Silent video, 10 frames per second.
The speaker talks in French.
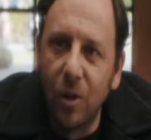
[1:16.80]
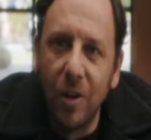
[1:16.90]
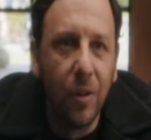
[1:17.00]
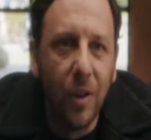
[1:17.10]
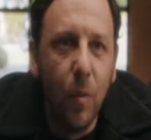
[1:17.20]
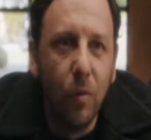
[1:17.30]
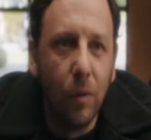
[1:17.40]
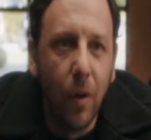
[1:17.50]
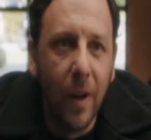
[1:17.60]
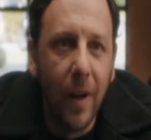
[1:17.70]
quand j'ai tenté de me
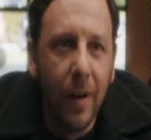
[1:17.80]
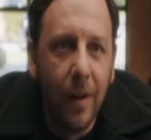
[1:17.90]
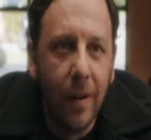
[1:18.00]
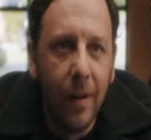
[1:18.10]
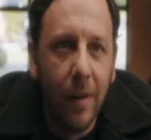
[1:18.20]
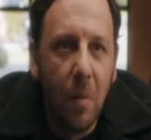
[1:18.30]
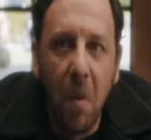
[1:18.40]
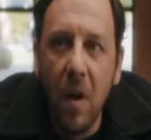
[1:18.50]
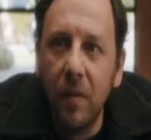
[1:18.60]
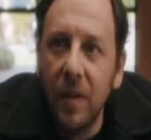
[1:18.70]
foutre en l'air,
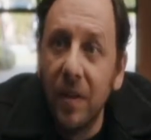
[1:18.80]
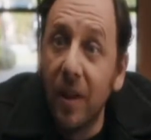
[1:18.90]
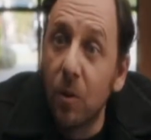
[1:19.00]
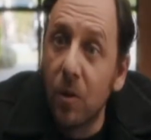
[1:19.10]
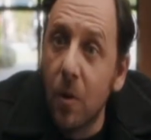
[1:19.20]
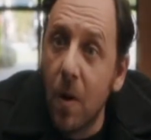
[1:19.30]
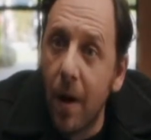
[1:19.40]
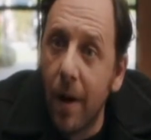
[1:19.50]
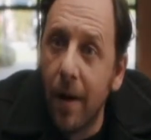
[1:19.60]
pas une visite à l'hosto.